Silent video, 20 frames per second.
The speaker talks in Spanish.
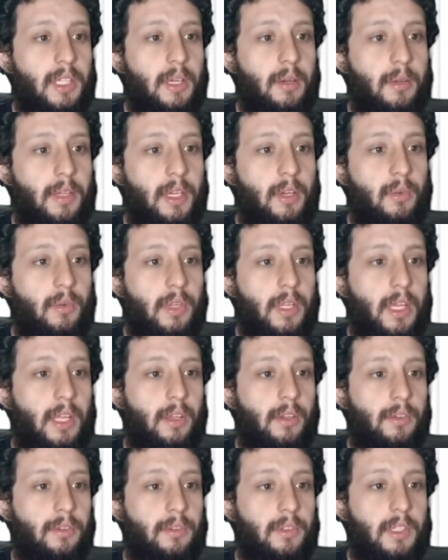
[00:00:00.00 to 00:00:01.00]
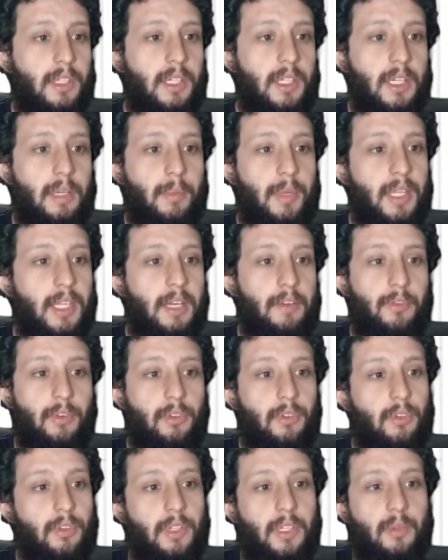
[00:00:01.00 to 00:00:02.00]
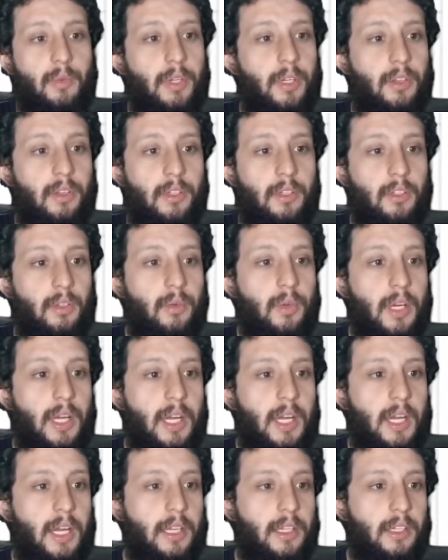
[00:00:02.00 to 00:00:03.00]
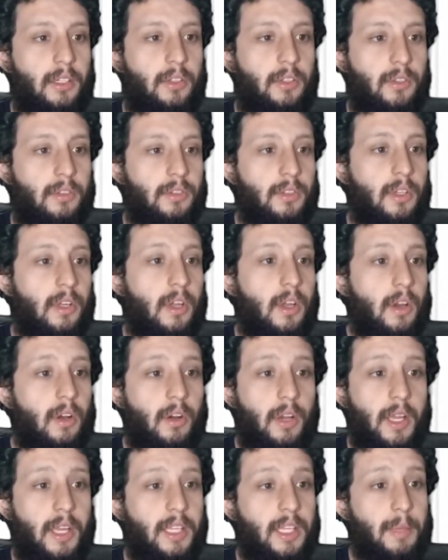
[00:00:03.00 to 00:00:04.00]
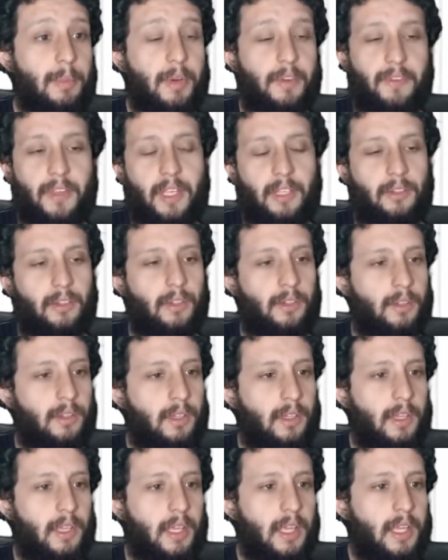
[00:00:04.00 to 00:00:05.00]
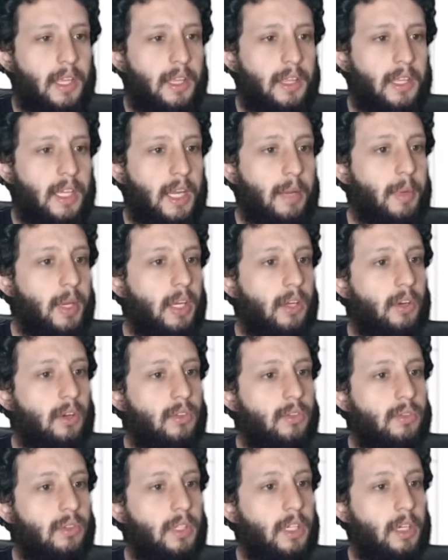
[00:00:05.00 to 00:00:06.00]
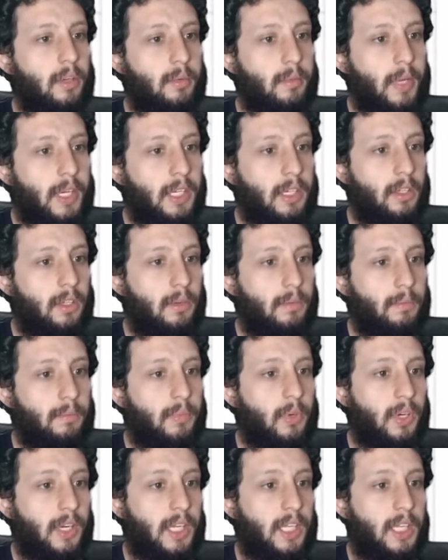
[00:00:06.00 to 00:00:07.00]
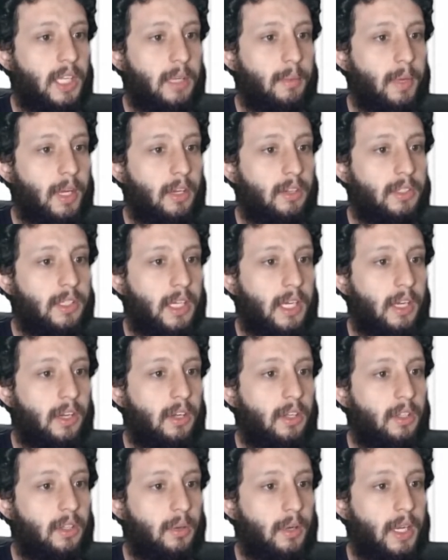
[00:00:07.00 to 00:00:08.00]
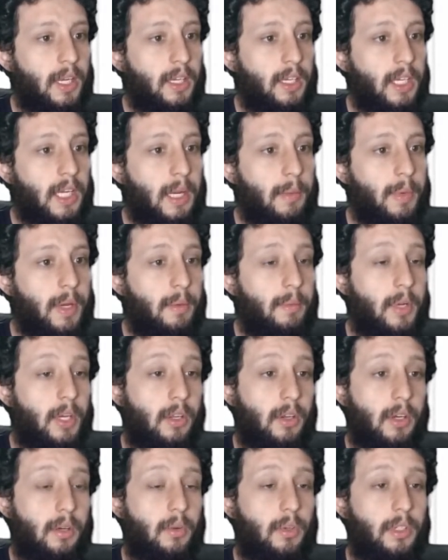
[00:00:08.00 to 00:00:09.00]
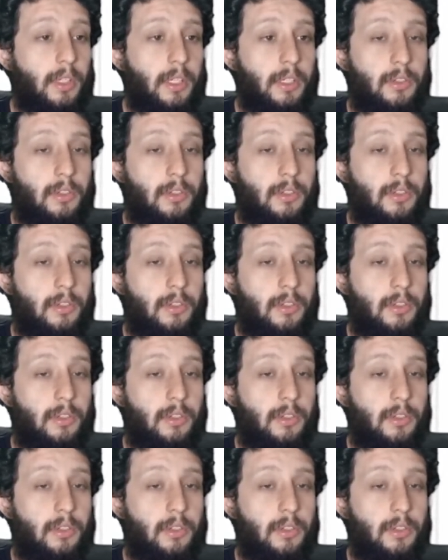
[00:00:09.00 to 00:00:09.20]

bien cuidados. Y le mandé la foto de, bueno, del tobogán y todo. Ok, está perfecto. Déjame que lo consulte con mi marido porque el tema de los escalones del tobogán capaz me lo rebota.